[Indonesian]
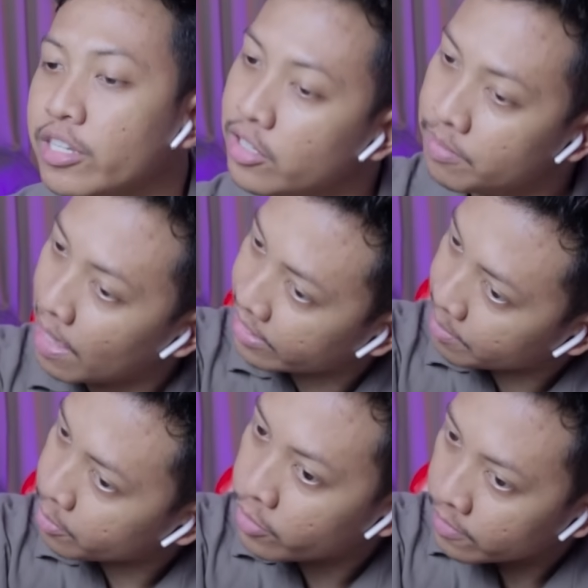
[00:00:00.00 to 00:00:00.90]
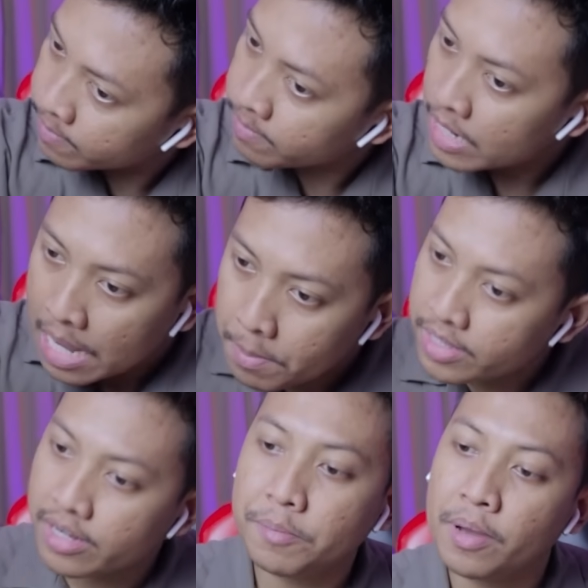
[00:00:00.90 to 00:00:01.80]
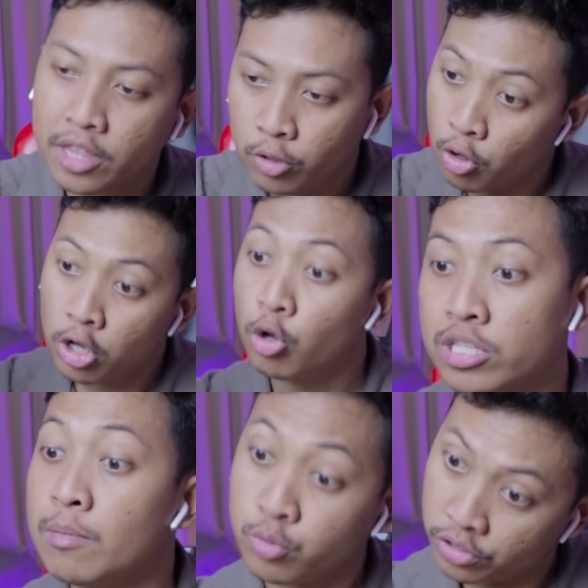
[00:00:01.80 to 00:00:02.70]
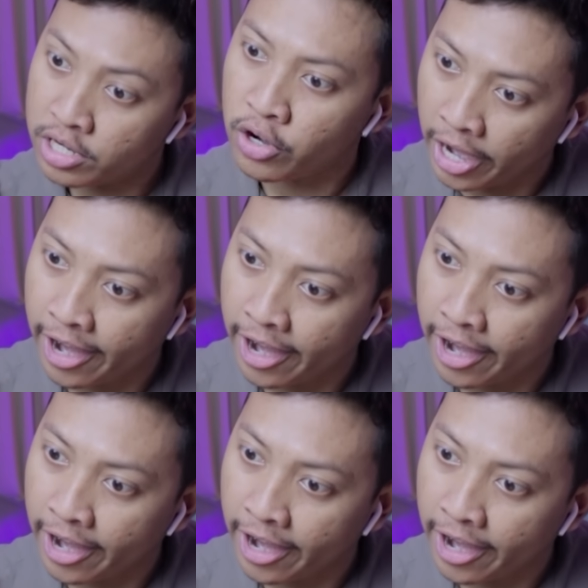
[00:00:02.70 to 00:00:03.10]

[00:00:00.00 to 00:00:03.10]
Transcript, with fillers: kucing lo, mantap loh. Hmm? Belajar di mana lo? Gue Samsudin lo